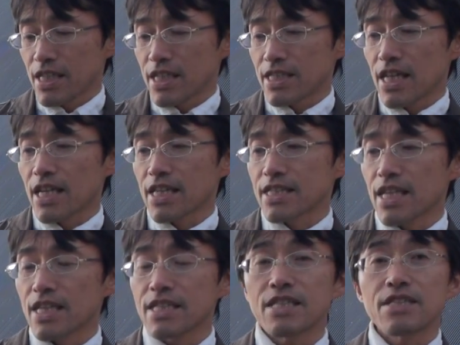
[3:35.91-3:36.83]
えー、田中
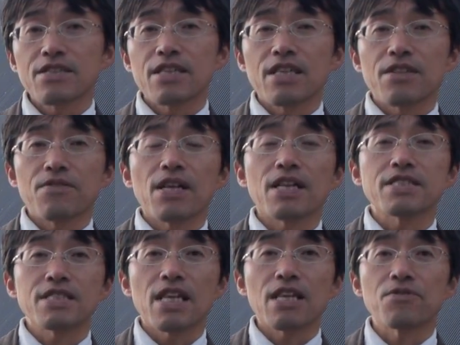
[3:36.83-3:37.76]
さんに、えー、お
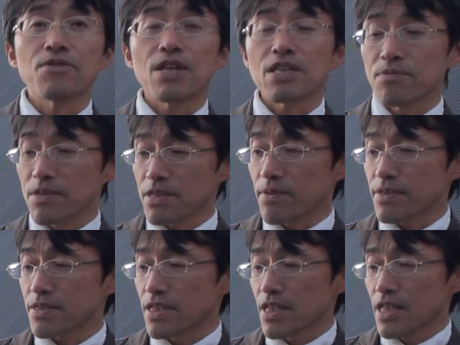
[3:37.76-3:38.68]
話しいただこうかと思って
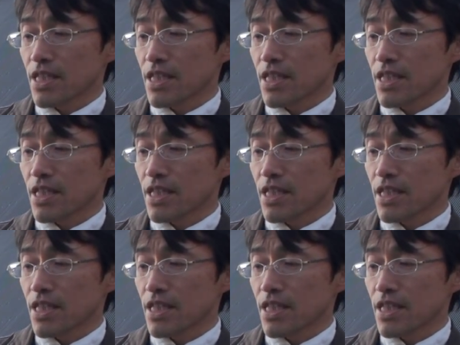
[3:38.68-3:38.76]
ます、